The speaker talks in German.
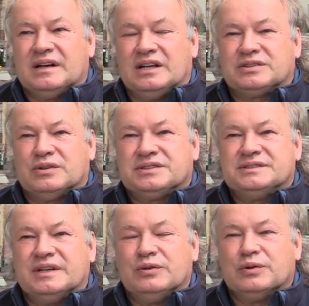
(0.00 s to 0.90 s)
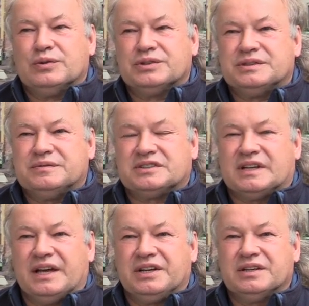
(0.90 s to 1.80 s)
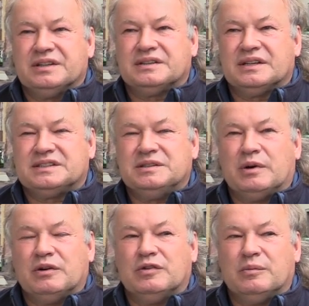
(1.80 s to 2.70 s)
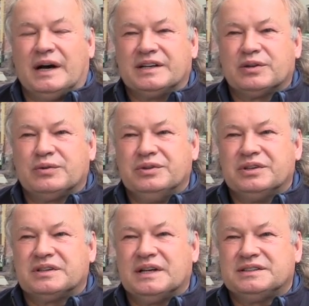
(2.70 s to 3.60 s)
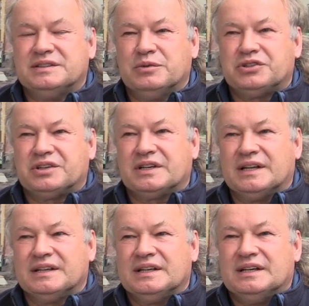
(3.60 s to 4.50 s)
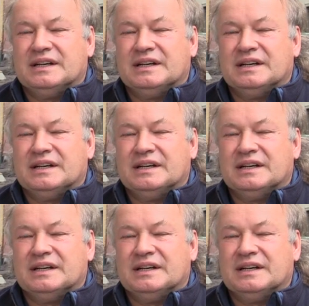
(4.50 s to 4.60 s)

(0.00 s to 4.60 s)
als Kostenerhöhung nur zu verzeichnen, dass die Baufirma angekündigt hat, sie möchte gern,